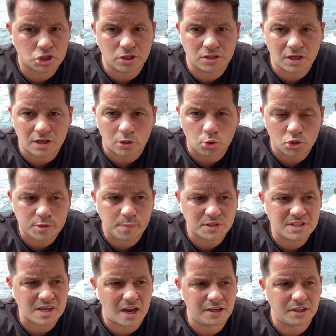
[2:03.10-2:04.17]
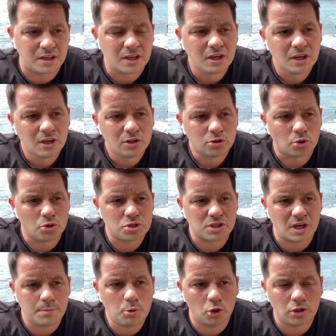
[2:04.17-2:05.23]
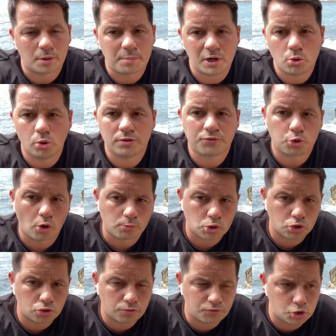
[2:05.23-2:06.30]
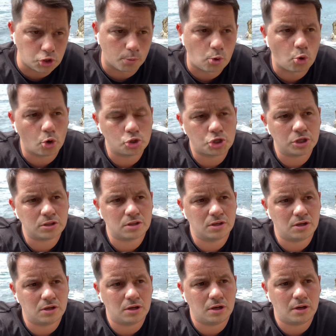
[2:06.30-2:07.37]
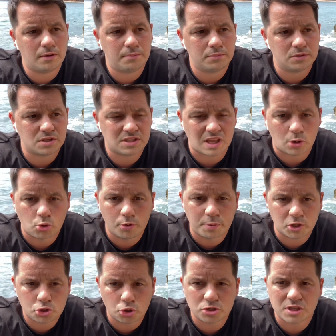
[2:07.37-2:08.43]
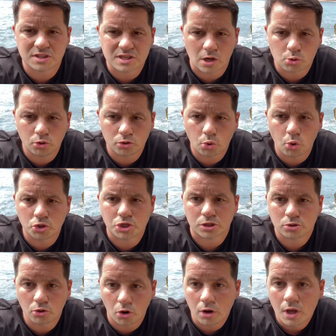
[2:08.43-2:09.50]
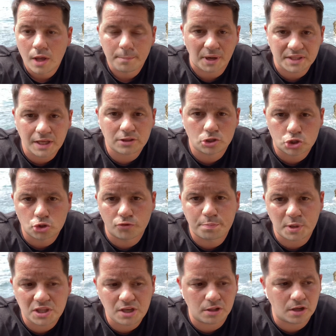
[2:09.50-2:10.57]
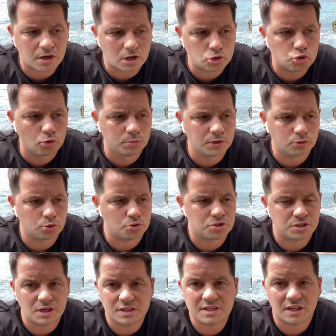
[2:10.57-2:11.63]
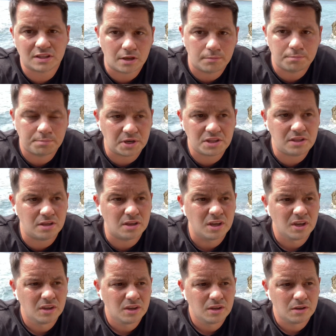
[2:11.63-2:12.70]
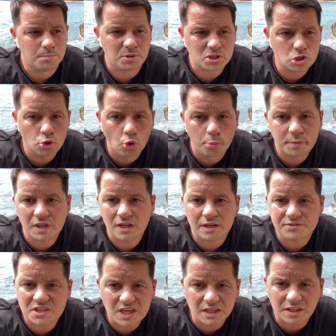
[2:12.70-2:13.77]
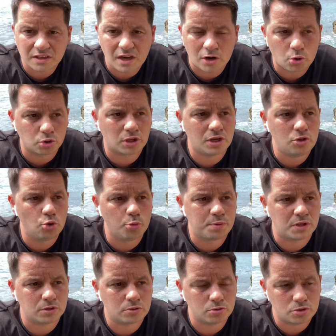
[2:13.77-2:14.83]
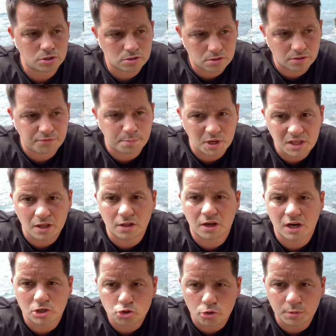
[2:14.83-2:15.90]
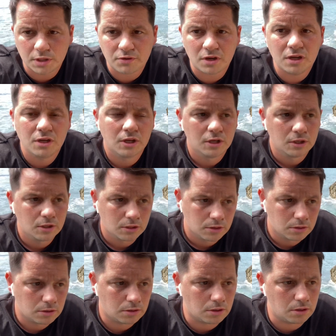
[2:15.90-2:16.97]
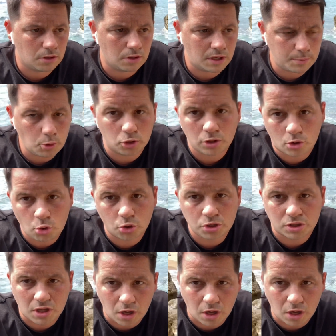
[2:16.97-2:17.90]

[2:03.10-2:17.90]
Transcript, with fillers: никакой специальной. То есть ребенок приходит в том, в чем хочет, э, с такой прической, с какой он хочет. Но понятно, что в пределах разумного, то есть нельзя там прийти без юбки или в сильно короткой юбке. То есть э, в пределах разумного Э, ребенок ходит как